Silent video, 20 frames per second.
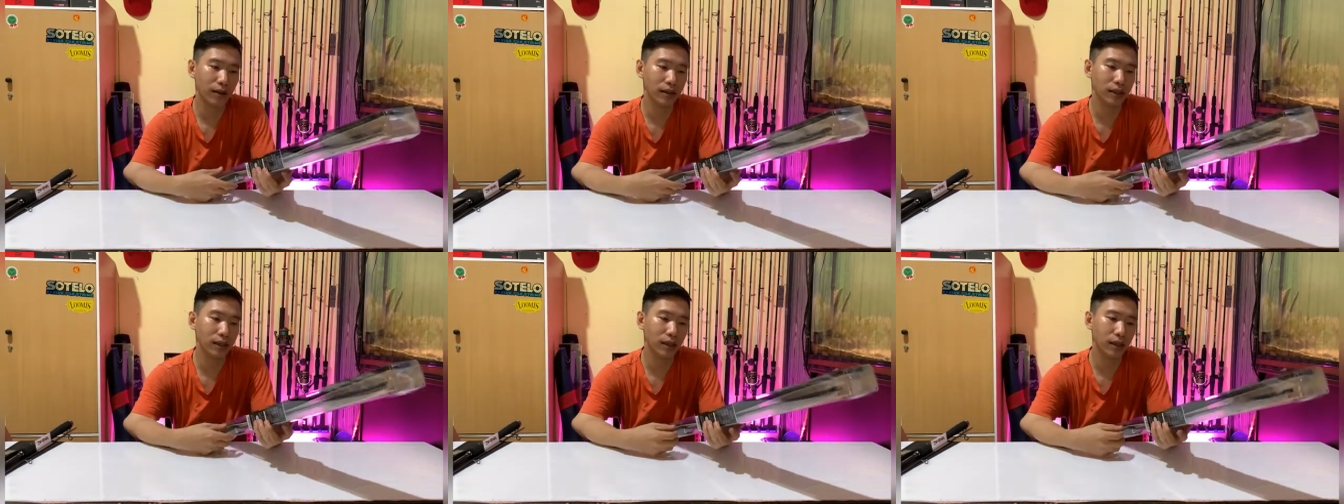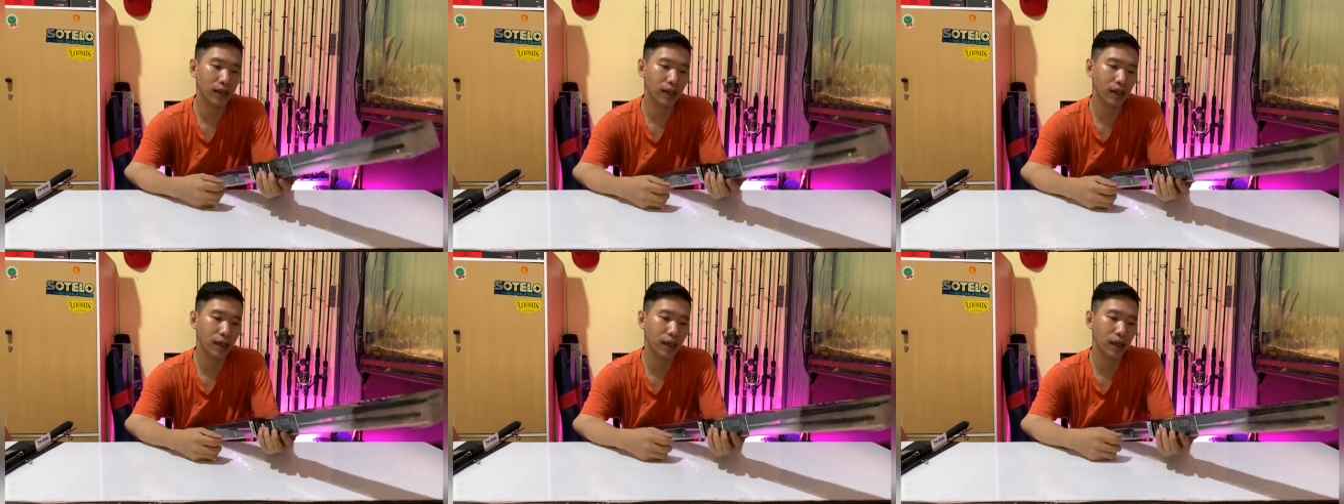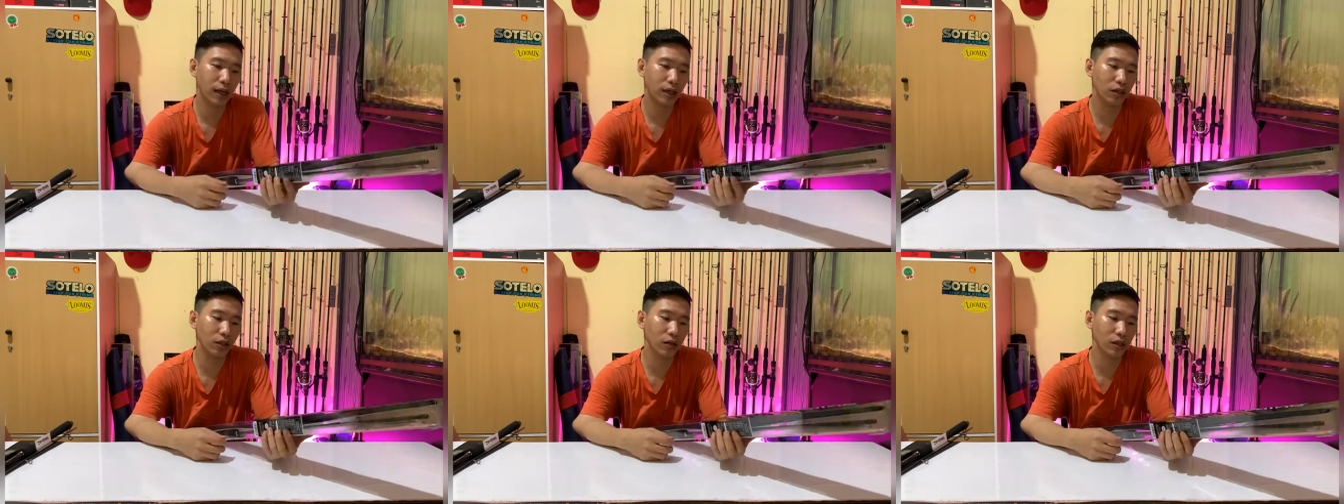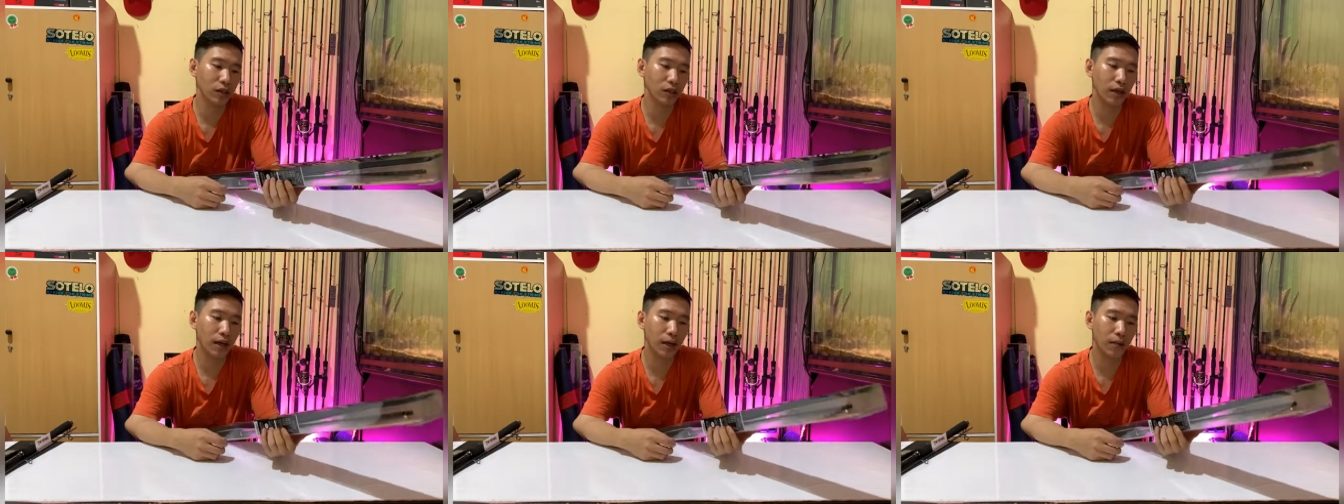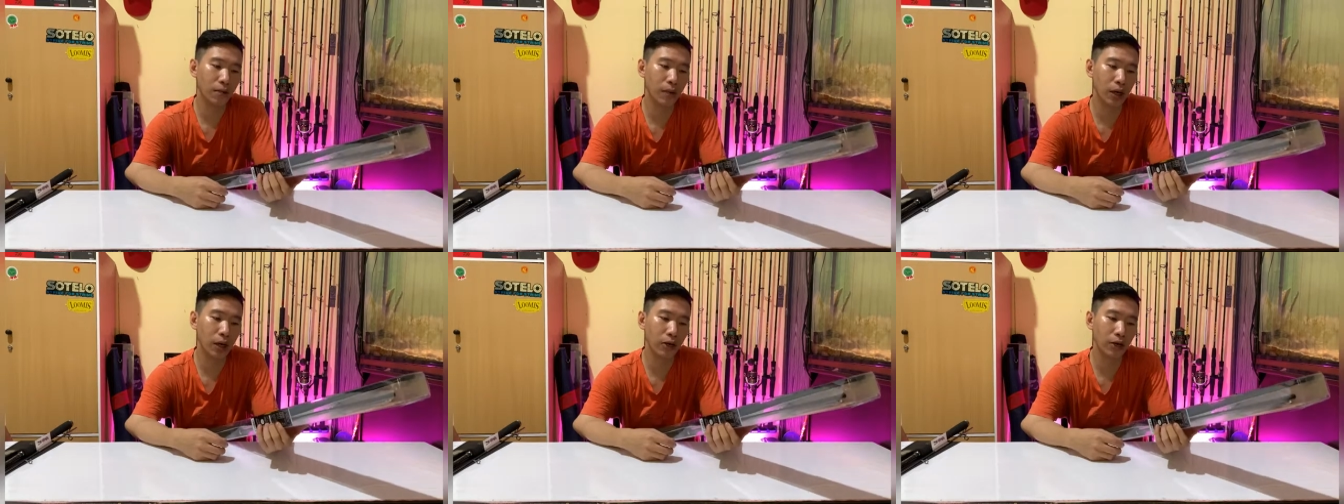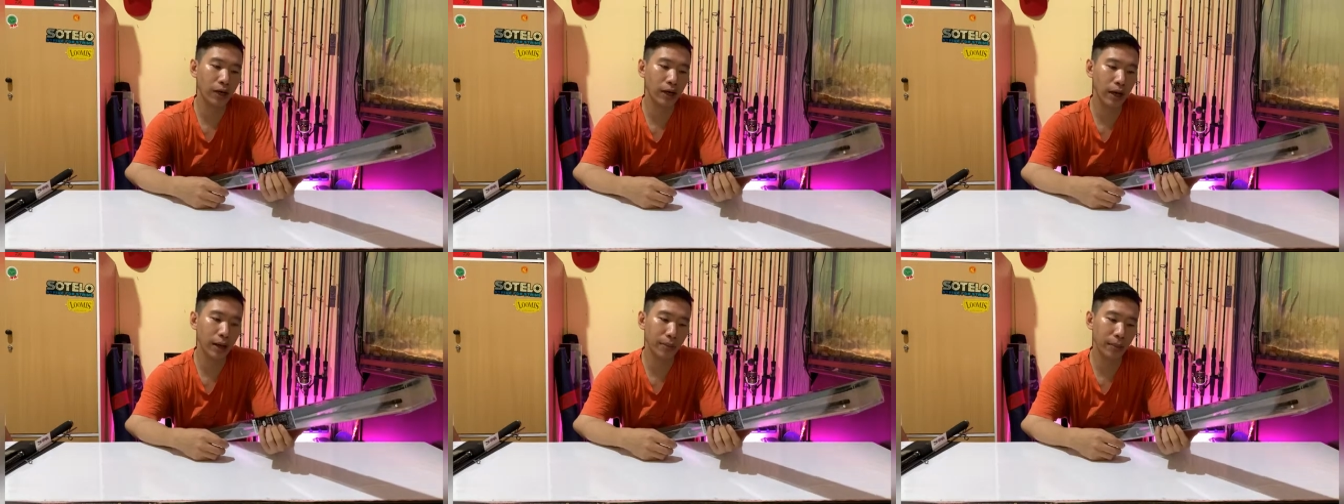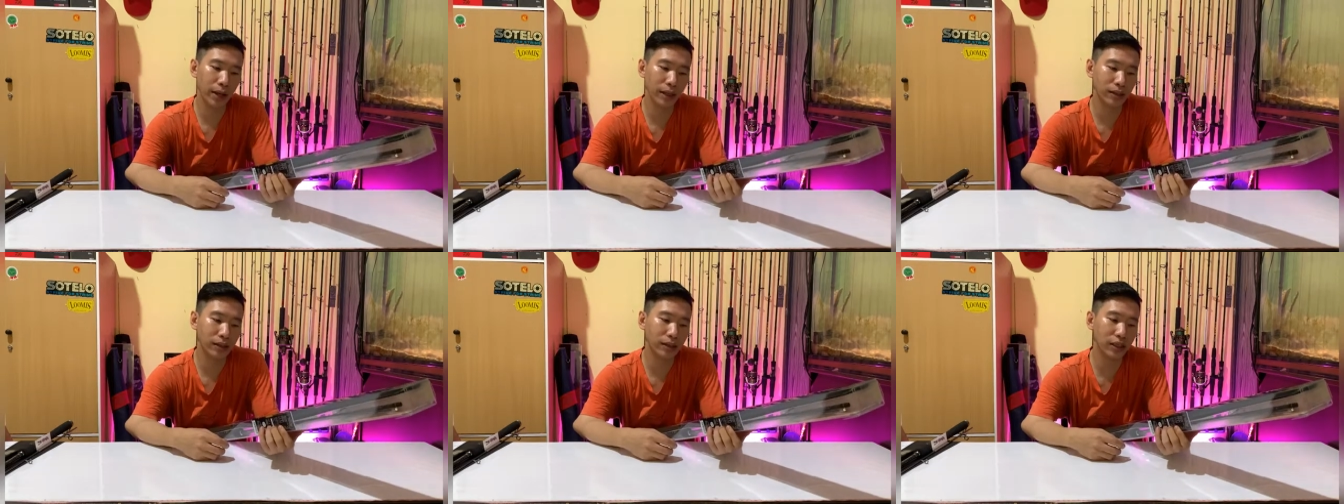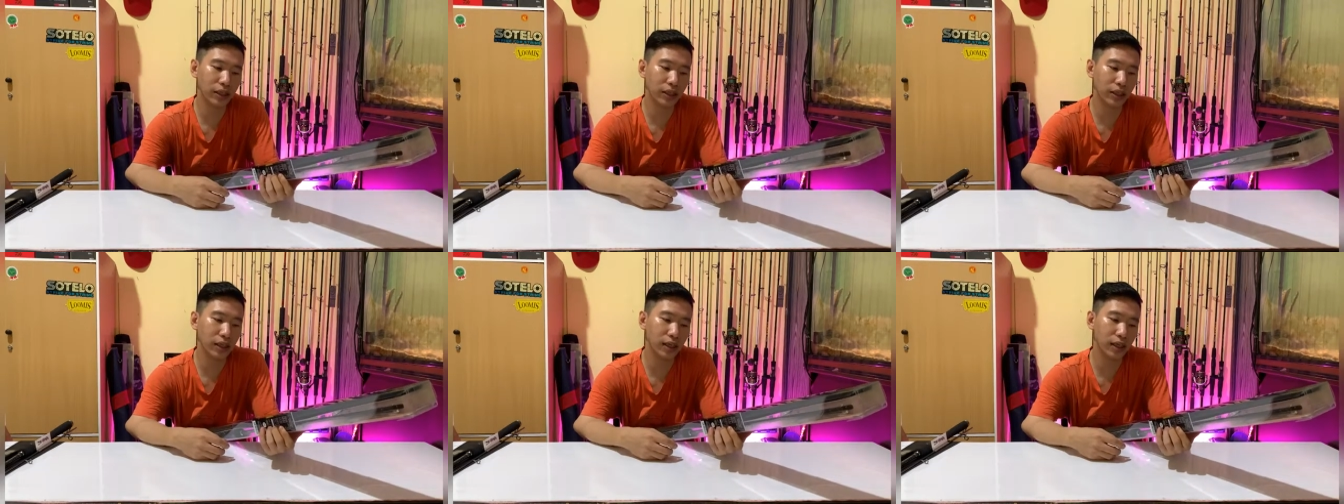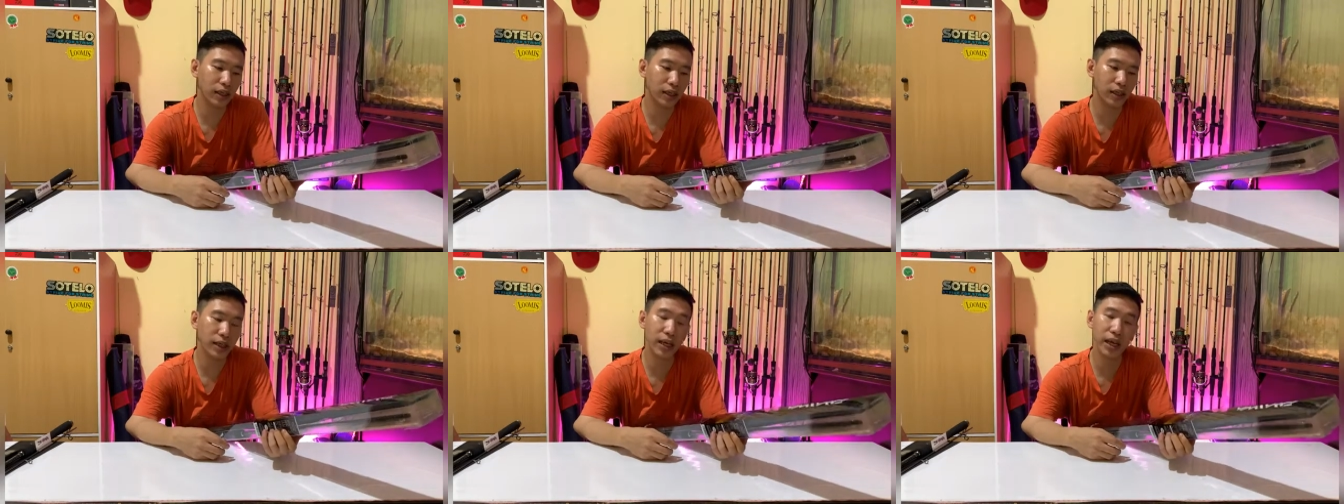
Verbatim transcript: Di sini ada tulisan magoy MX GT.